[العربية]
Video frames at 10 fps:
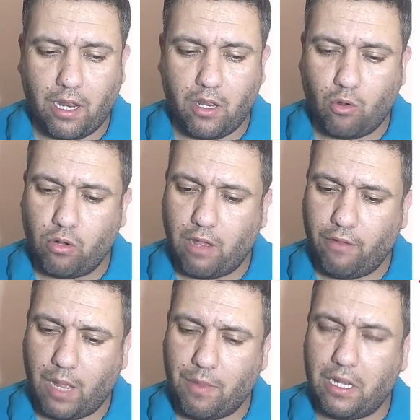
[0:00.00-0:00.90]
لن يكونا
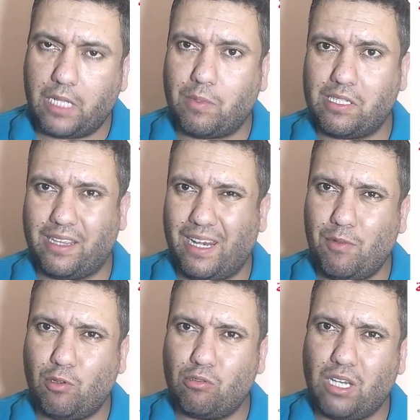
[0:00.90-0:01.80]
في عمليات بسيطه يعني ما
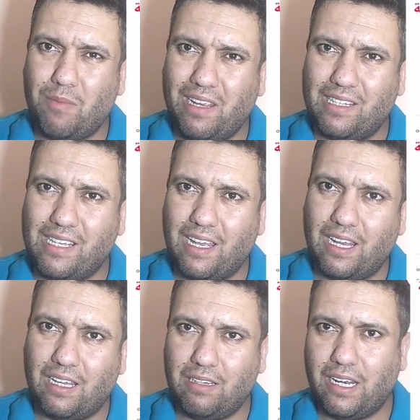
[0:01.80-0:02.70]
تكونش عمليات
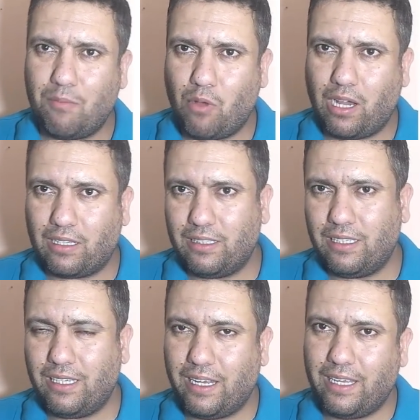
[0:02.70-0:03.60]
سهله لانهم
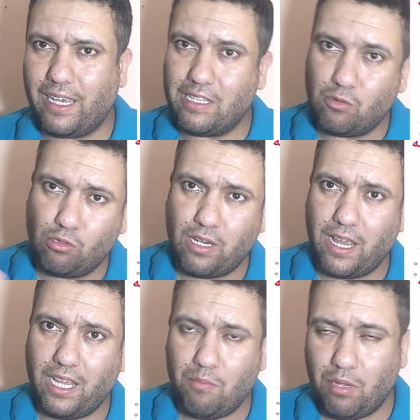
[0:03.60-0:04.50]
معقدين يعني كزوج زوج
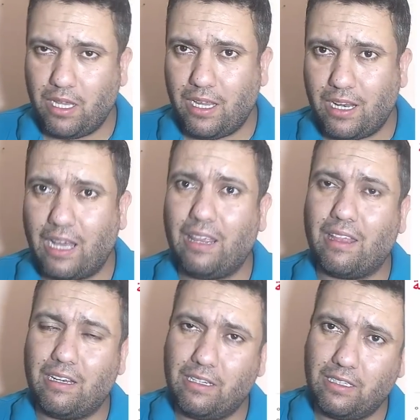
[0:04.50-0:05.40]
لاعبين
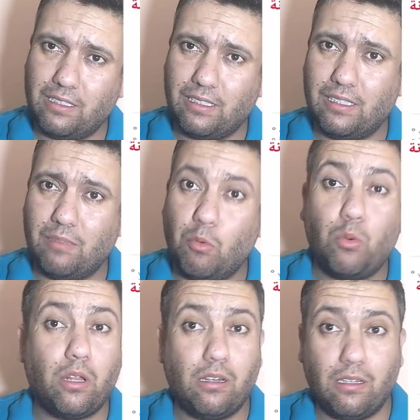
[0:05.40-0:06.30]
ايضا
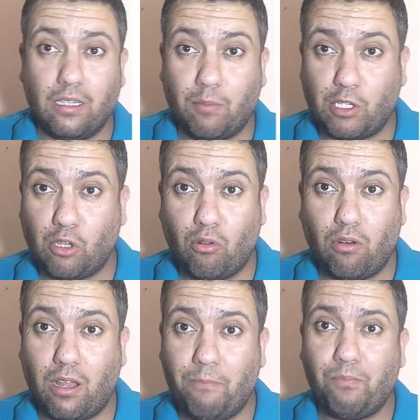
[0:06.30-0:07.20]
ممكن
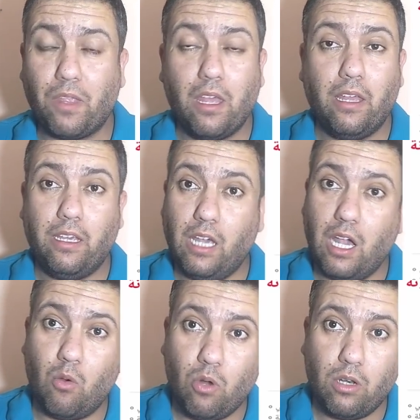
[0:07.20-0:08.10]
برشلونه
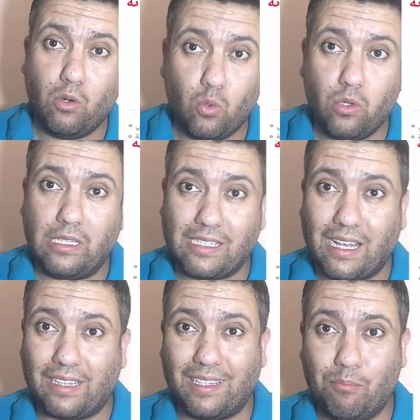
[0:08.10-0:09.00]
يحاول انه
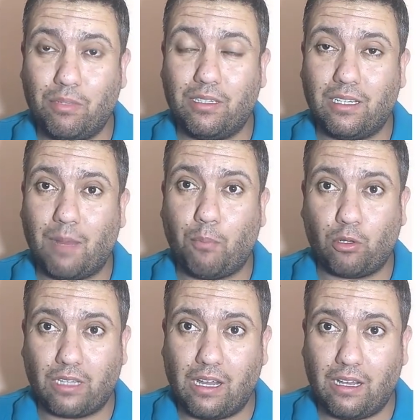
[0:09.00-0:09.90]
يستقطب
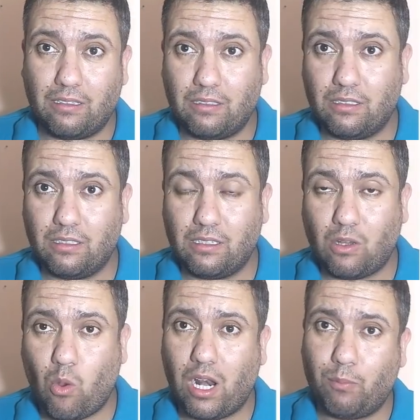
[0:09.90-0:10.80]
لابورتا
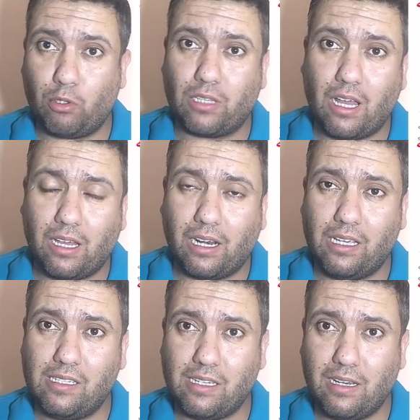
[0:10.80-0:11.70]
خوان لابورتا
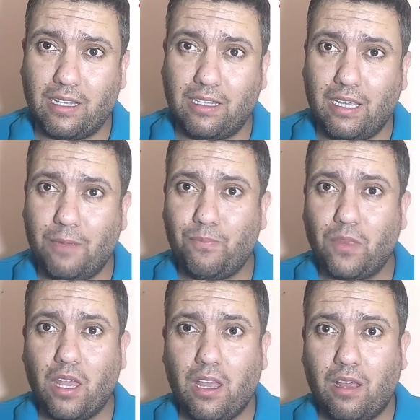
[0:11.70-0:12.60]
رئيس النادي
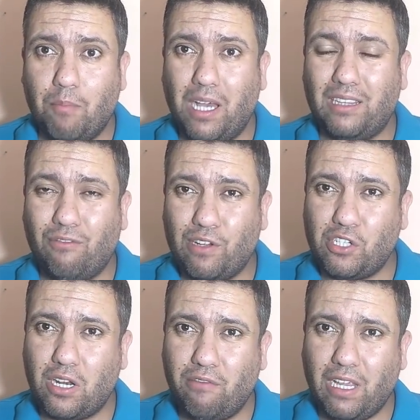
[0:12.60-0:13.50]
بعد
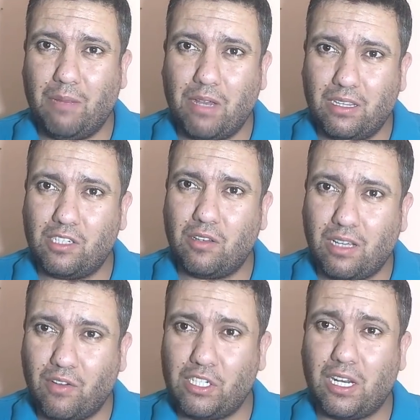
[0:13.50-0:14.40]
فشل يعني ما عندش
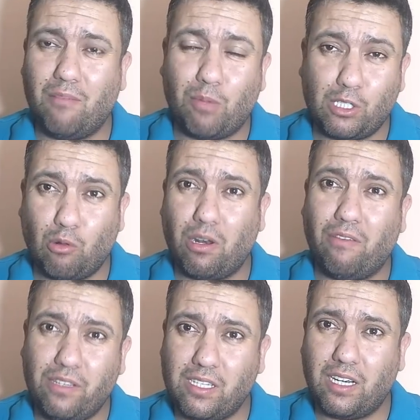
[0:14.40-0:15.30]
فشل برشلونه
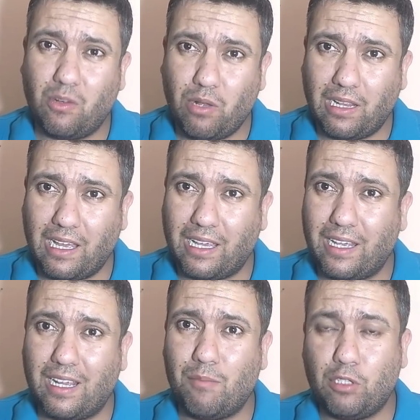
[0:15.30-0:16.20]
في السنوات
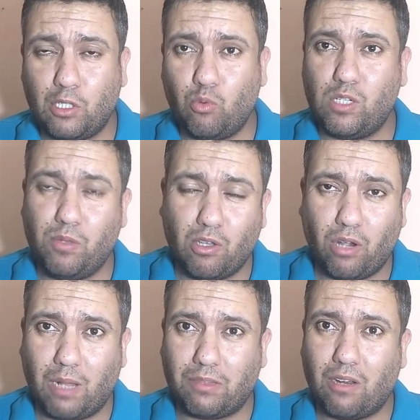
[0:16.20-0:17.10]
الاخيره من تتويج
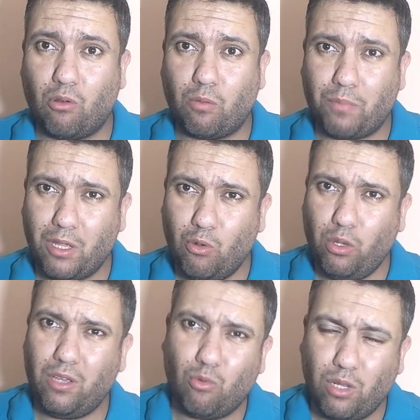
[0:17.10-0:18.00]
بدوري ابطال اوروبا
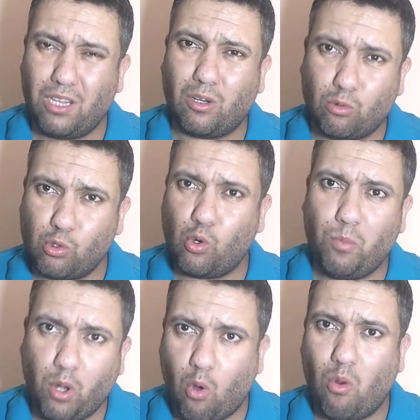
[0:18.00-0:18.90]
يريد الرجوع
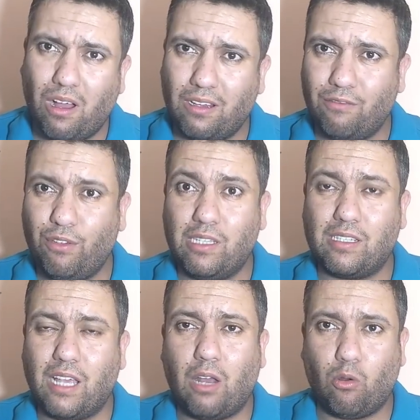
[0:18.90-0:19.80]
بقوه في
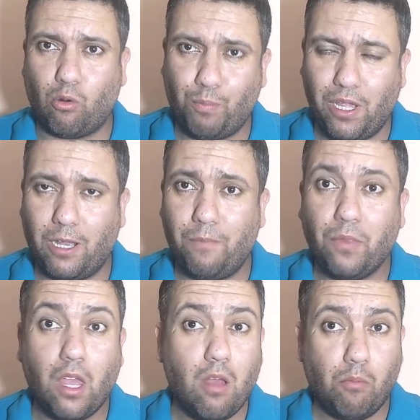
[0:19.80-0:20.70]
الساحه الاوروبيه
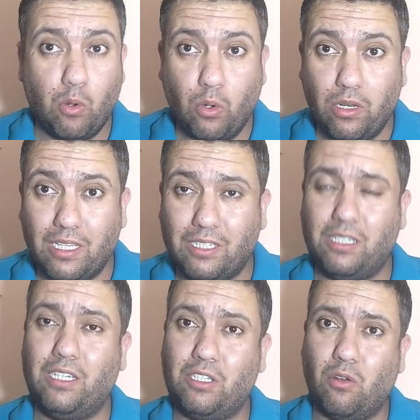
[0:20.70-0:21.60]
ممكن
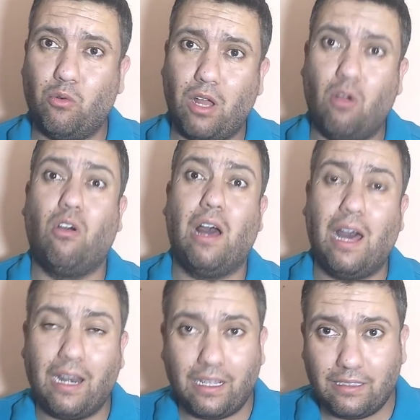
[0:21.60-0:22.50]
يشترونه
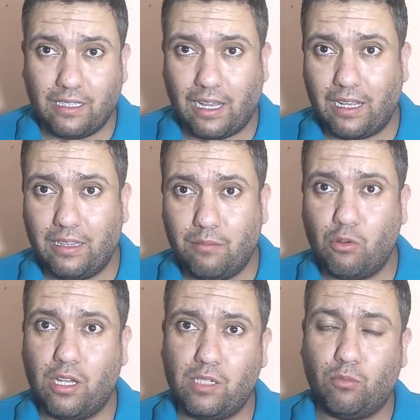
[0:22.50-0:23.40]
هالاند هالاند
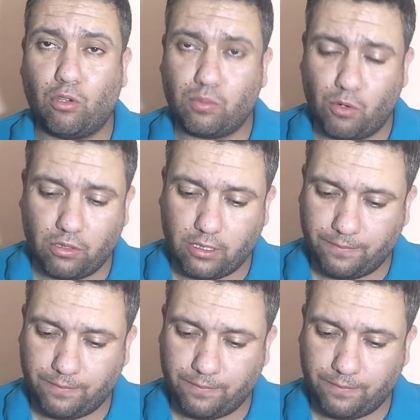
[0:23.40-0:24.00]
مهاجم دورتموند